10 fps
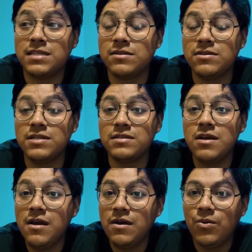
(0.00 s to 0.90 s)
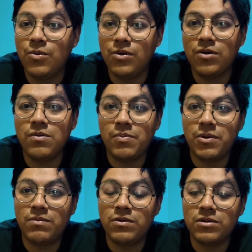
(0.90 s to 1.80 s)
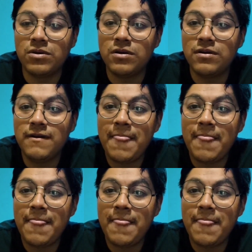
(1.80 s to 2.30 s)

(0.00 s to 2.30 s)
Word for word: Entonces uno como promotor,